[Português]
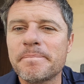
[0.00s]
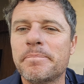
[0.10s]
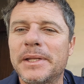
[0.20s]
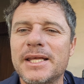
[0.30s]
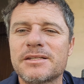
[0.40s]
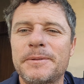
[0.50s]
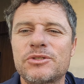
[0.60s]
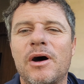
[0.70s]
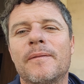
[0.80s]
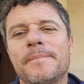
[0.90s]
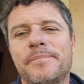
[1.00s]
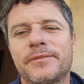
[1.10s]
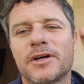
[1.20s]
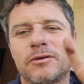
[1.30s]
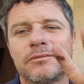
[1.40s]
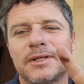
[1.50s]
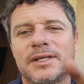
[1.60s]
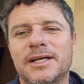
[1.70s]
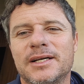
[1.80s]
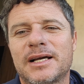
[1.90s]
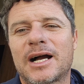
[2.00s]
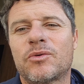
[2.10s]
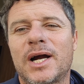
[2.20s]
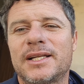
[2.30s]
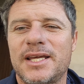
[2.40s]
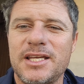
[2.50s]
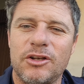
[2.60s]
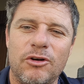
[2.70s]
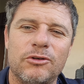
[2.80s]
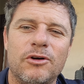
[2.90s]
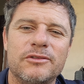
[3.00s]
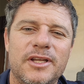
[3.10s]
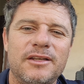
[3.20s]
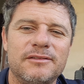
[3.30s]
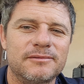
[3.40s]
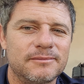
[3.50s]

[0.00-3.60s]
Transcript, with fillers: Beleza, pessoal? Então, aguarda aí que logo logo tem